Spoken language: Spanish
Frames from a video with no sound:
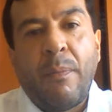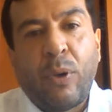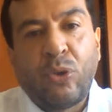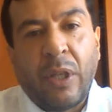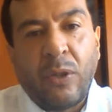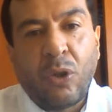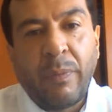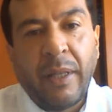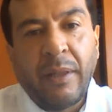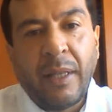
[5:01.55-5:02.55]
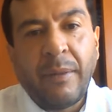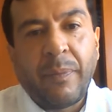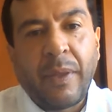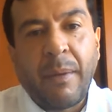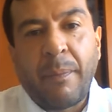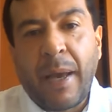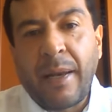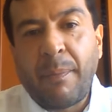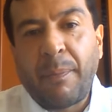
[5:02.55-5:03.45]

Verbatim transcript: Posteriormente van a